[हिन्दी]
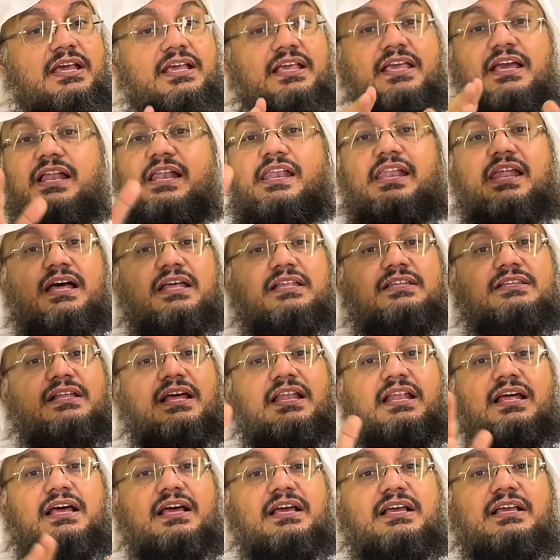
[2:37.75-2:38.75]
कि अल्लाह
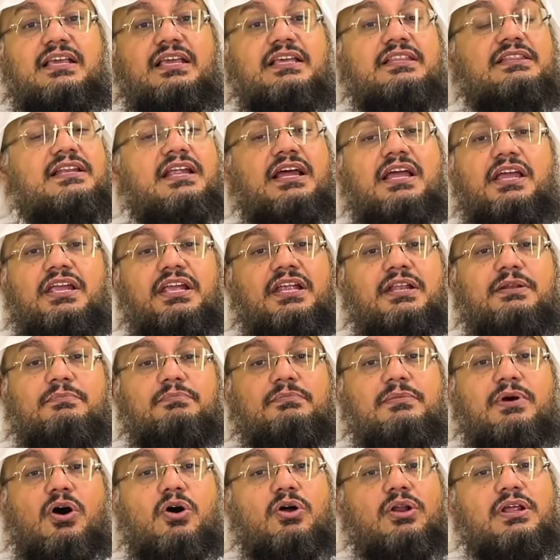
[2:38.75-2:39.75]
ताला कितना इल्म
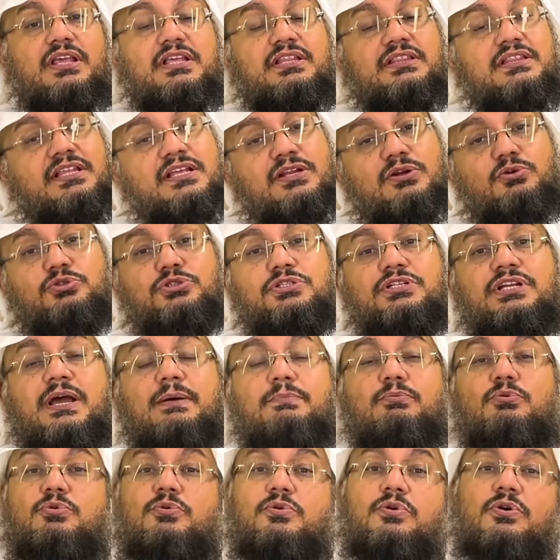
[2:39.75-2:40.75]
और कितनी रोशनी
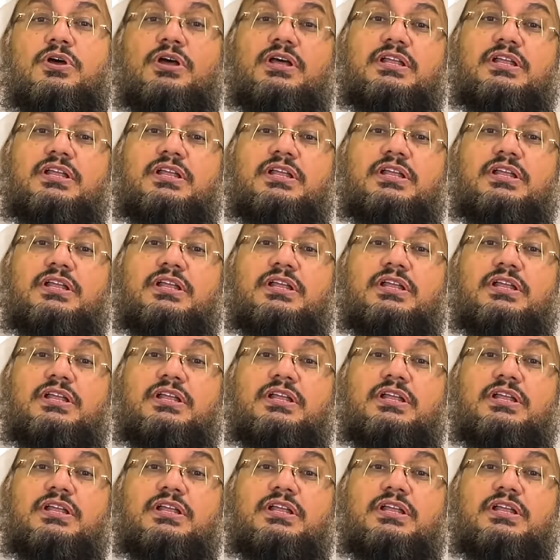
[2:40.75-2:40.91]
आपको